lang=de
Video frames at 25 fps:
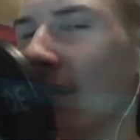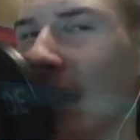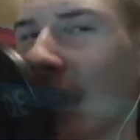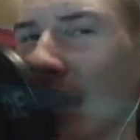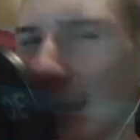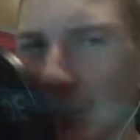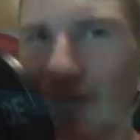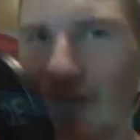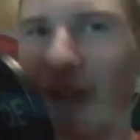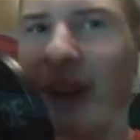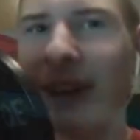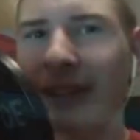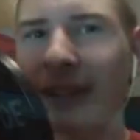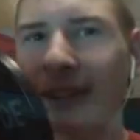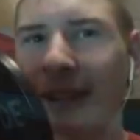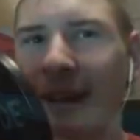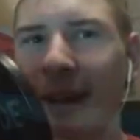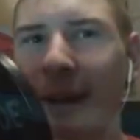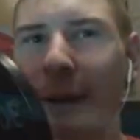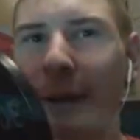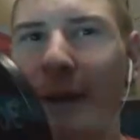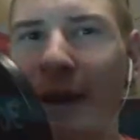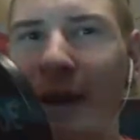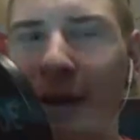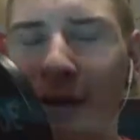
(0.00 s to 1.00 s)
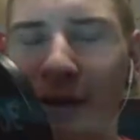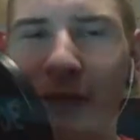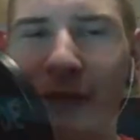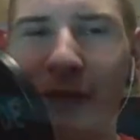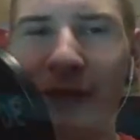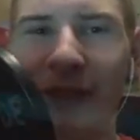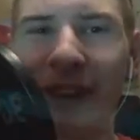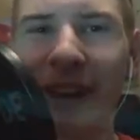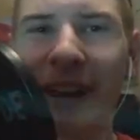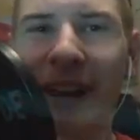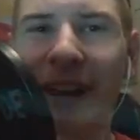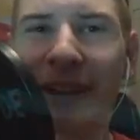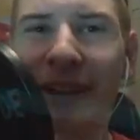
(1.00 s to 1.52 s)
Das war's dann aber
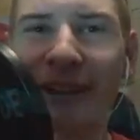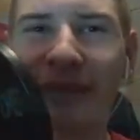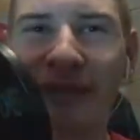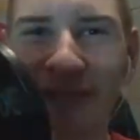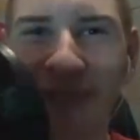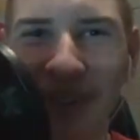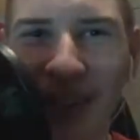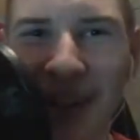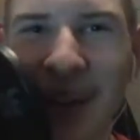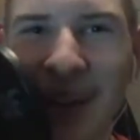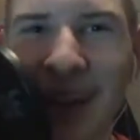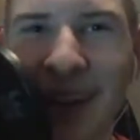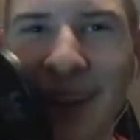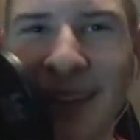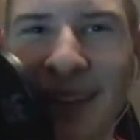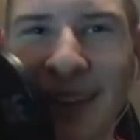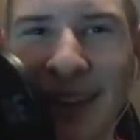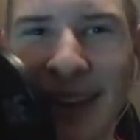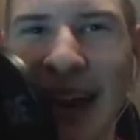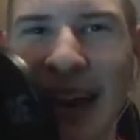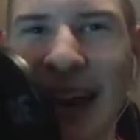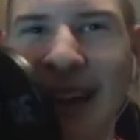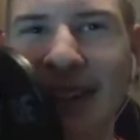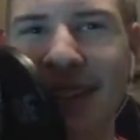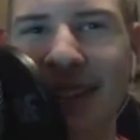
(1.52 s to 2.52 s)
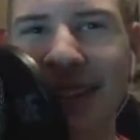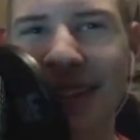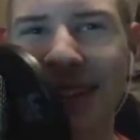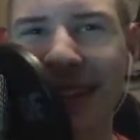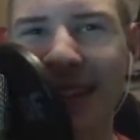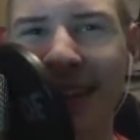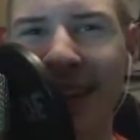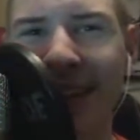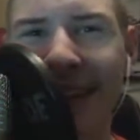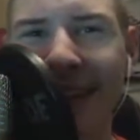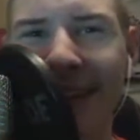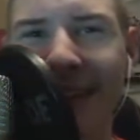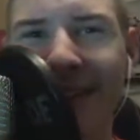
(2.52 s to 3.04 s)
auch. Wir gewinnen
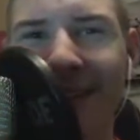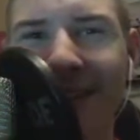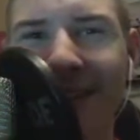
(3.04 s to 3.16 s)
tatsächlich